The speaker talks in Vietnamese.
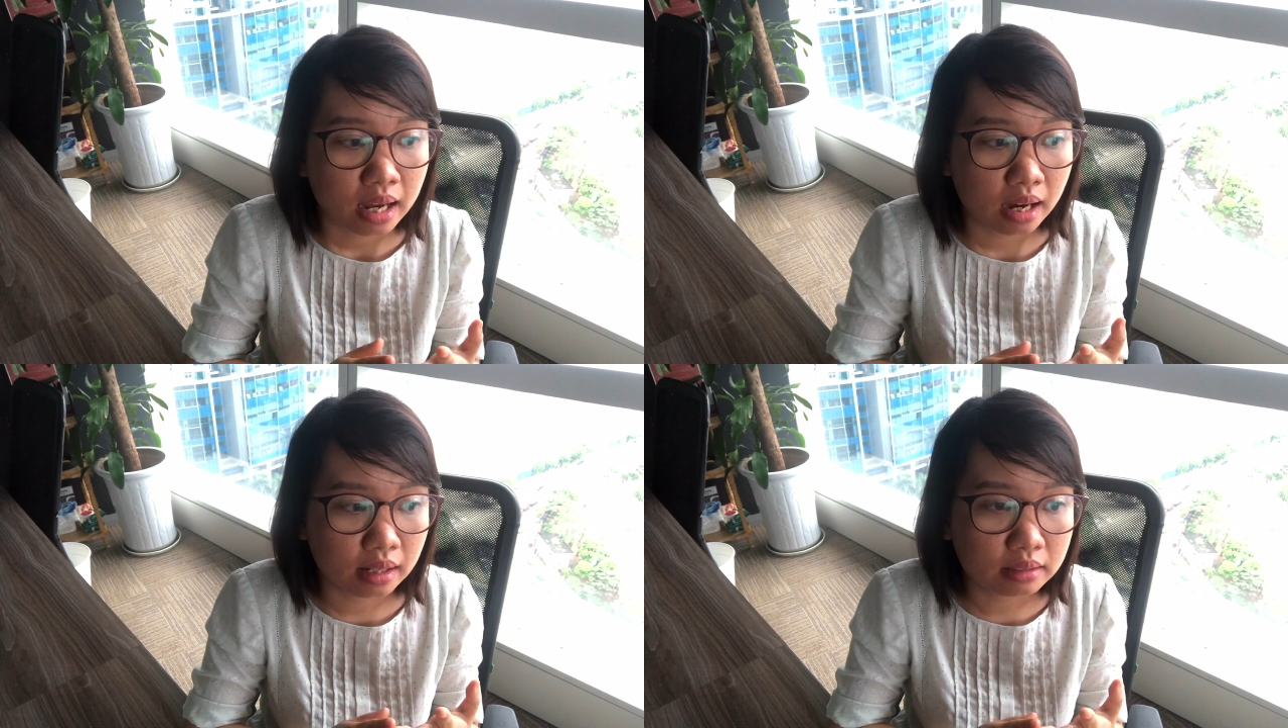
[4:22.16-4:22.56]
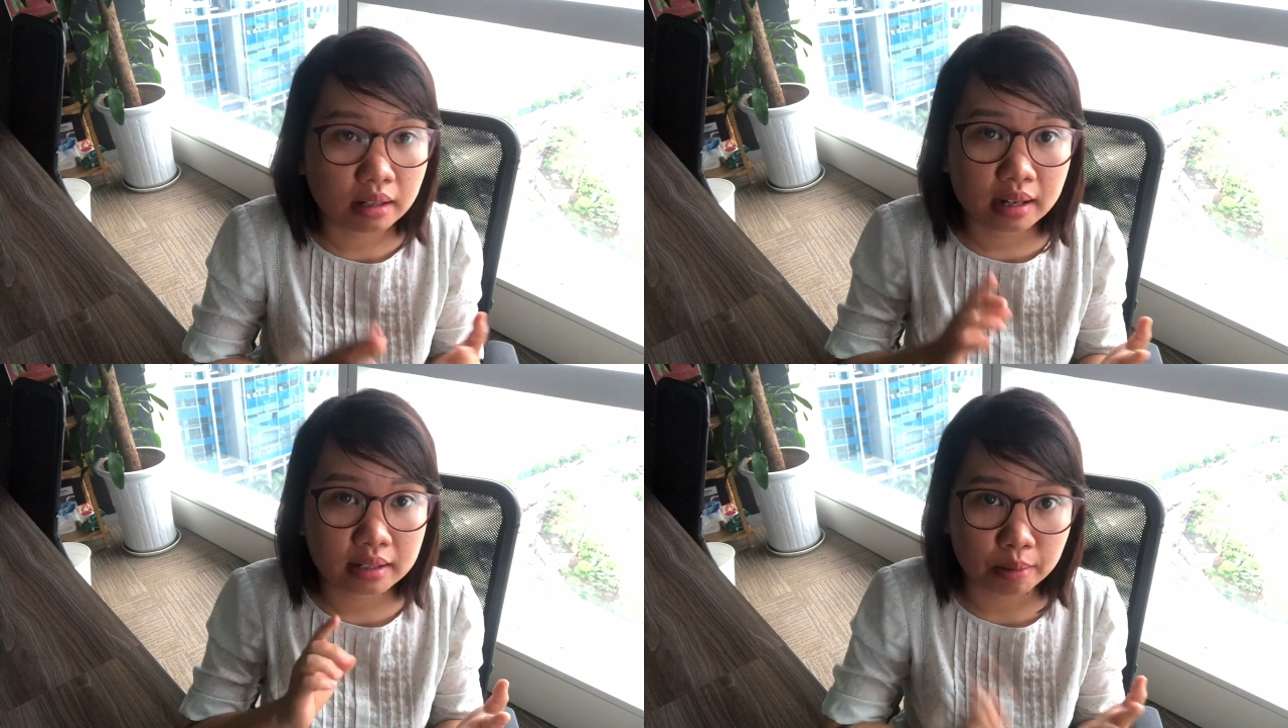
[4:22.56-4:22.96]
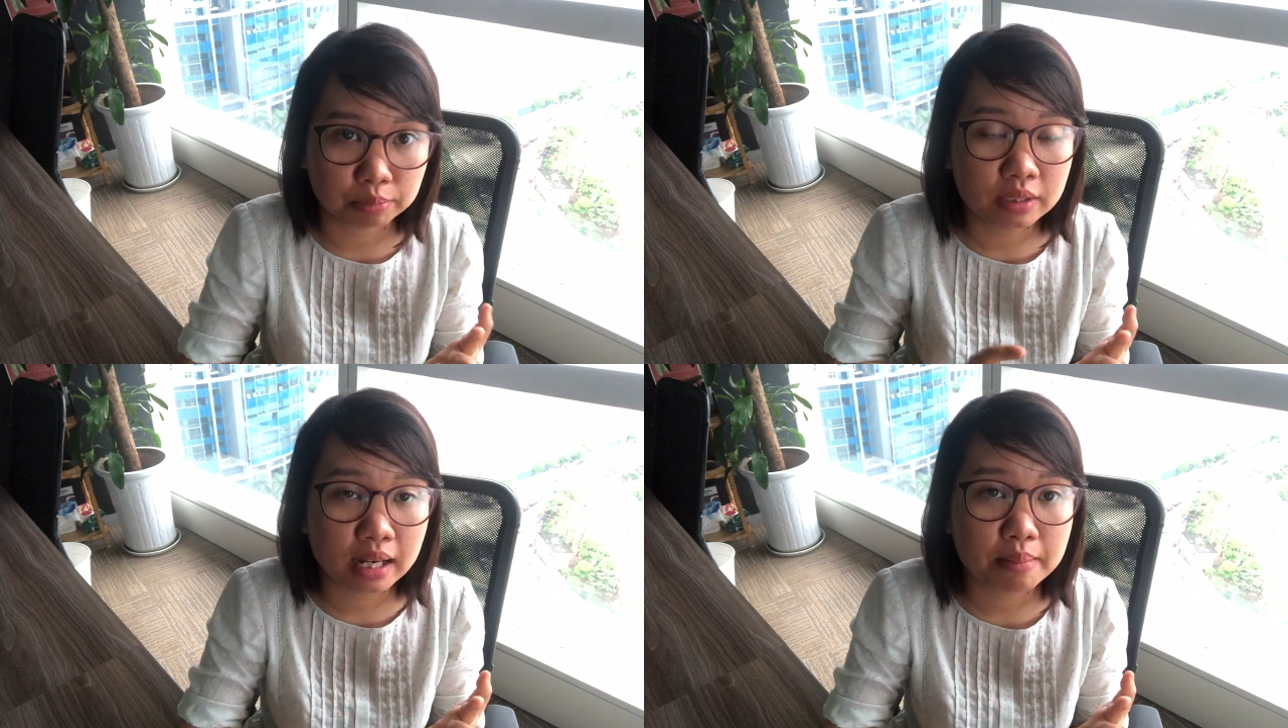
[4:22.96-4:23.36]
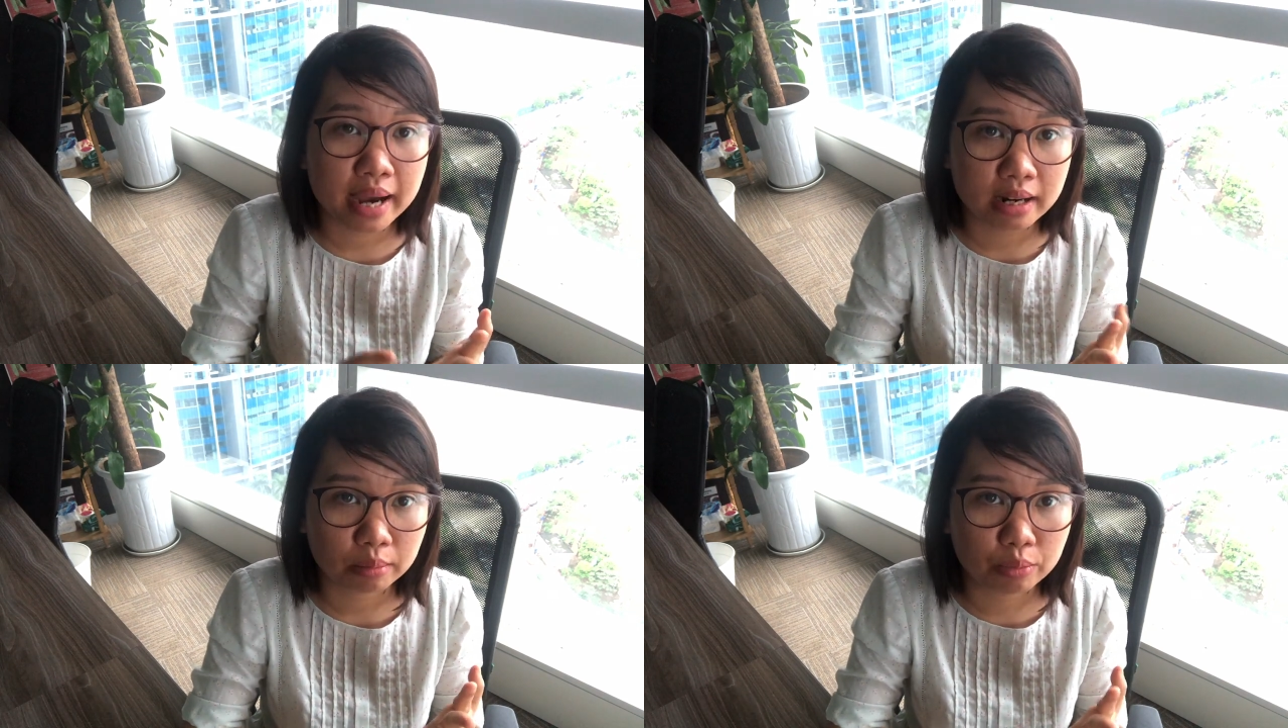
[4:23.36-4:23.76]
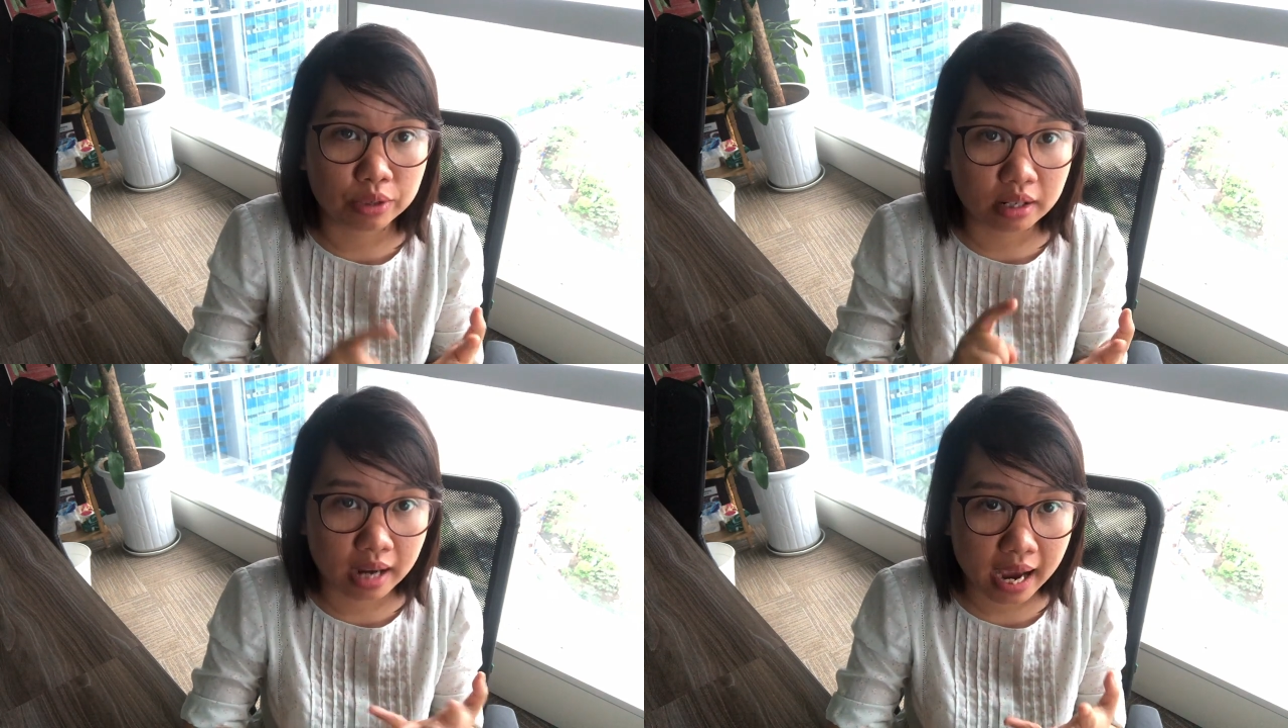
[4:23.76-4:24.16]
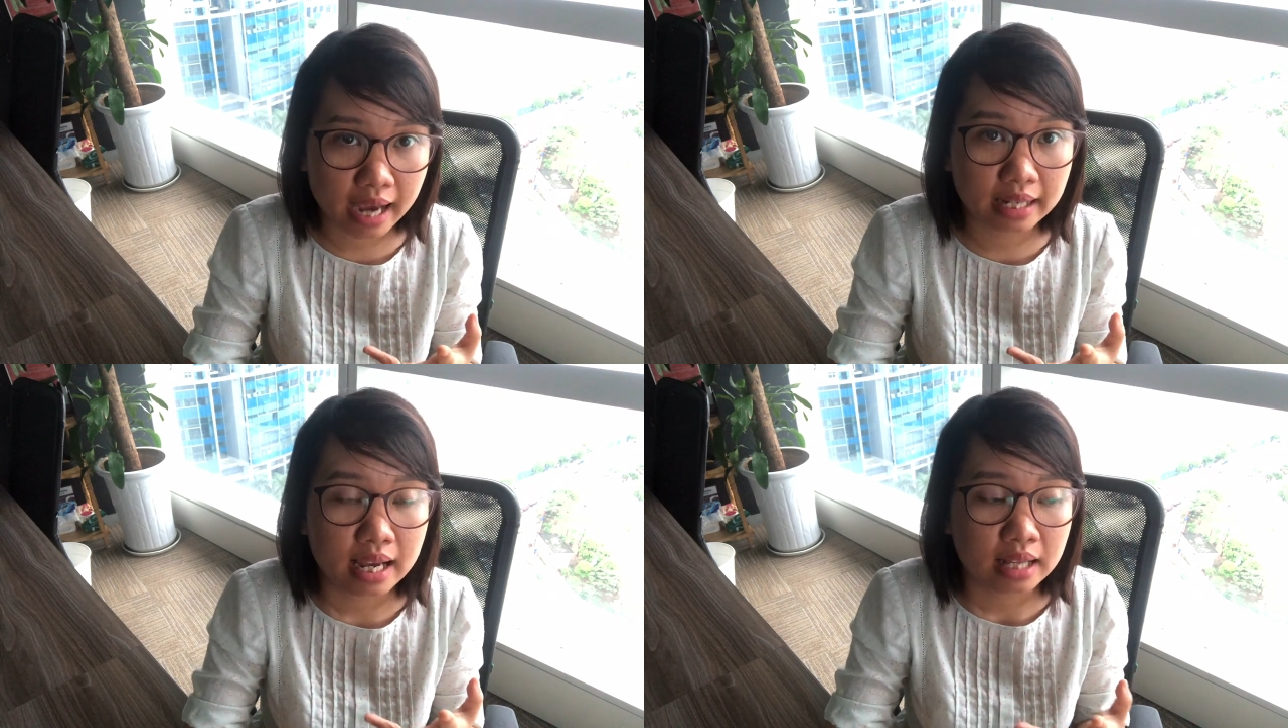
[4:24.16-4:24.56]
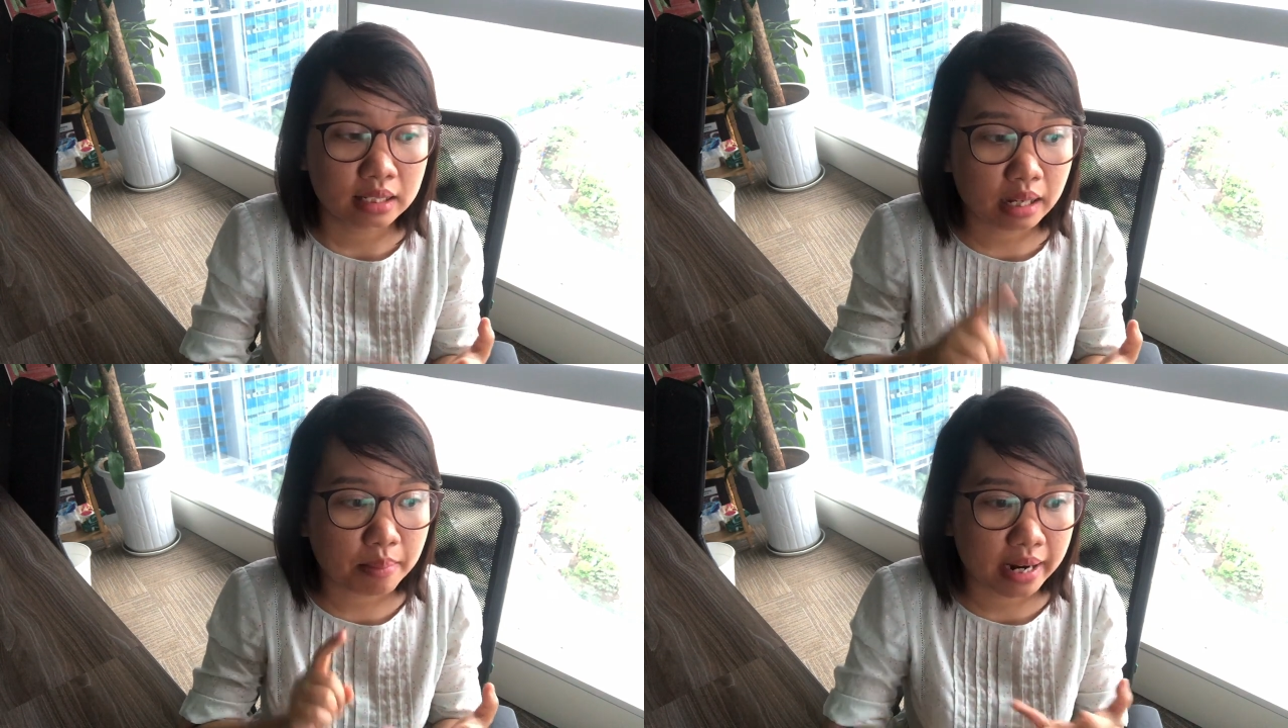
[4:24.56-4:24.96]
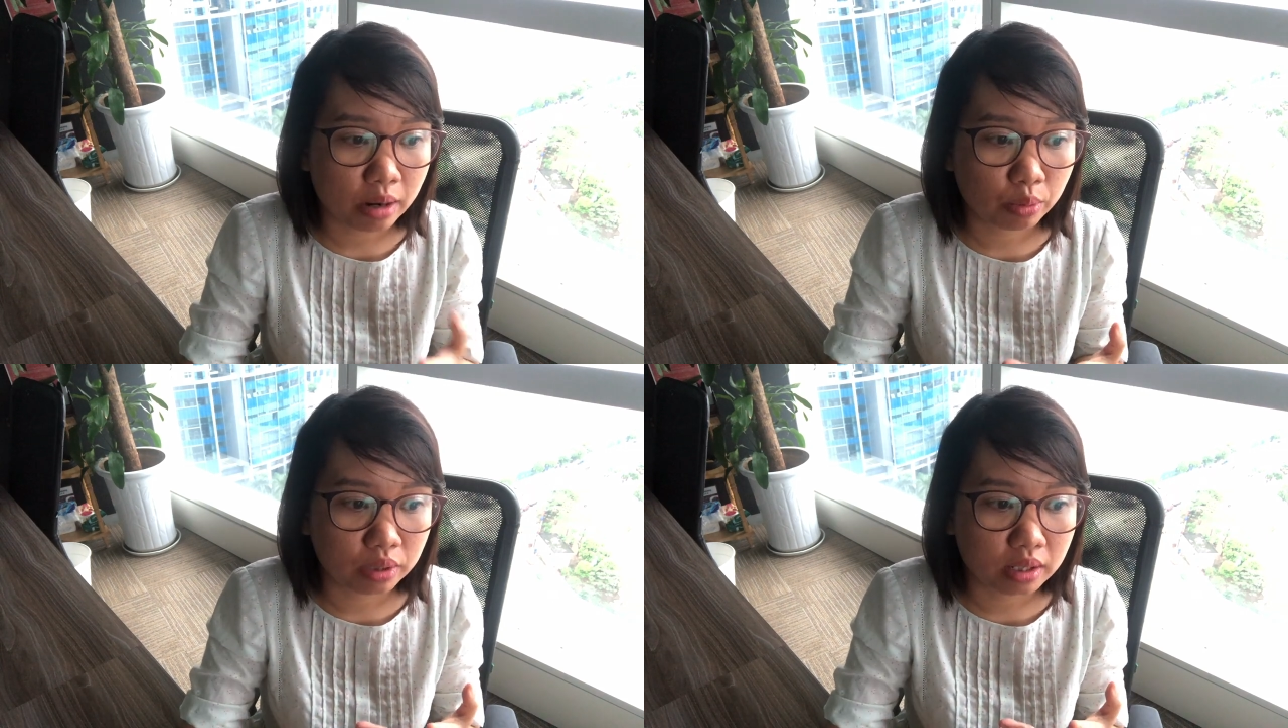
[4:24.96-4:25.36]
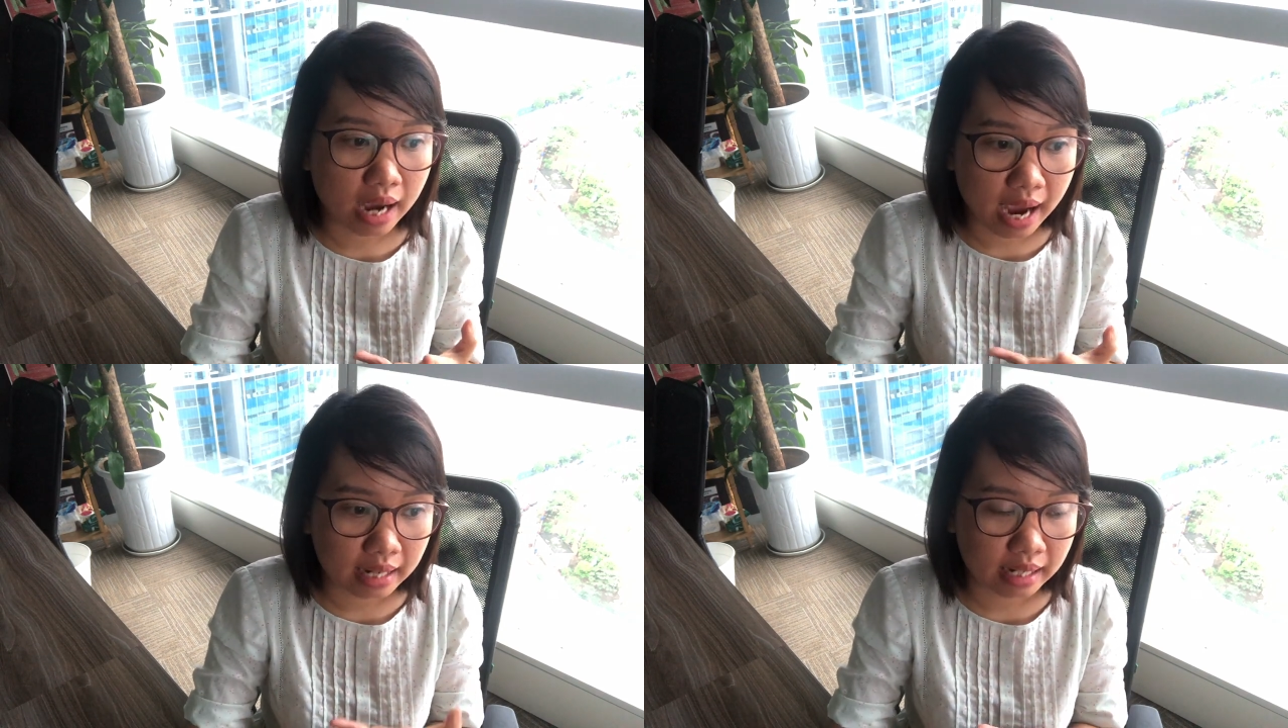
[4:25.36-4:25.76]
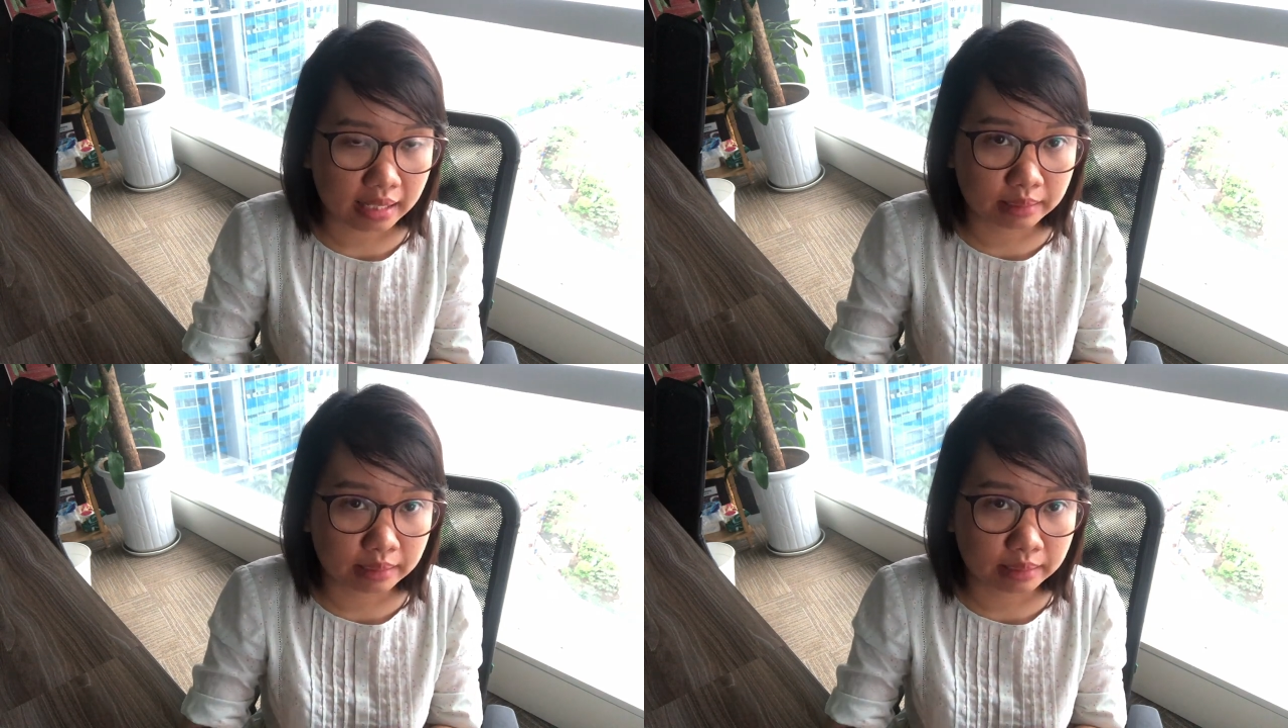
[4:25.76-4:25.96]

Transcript: à, được đọc những cái bài đọc của N hai. Những cái bài đọc của N hai này